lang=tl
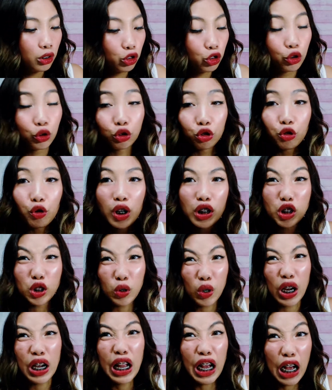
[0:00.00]

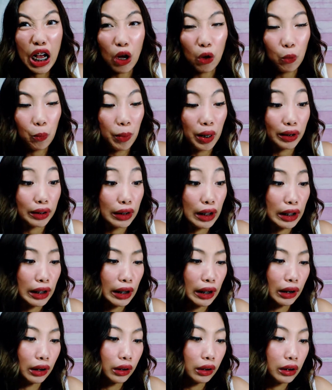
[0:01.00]
Susunga-sunga lang ako
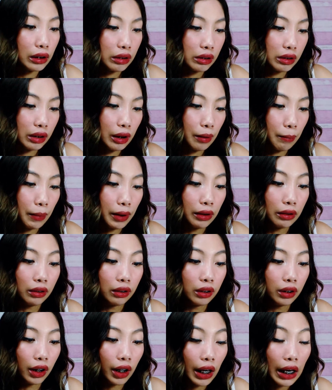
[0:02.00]
magtingin. Kasi naman,
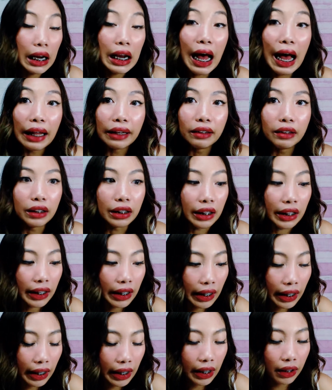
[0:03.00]
girl, ang
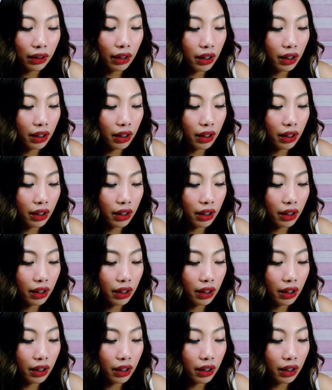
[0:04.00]
liit.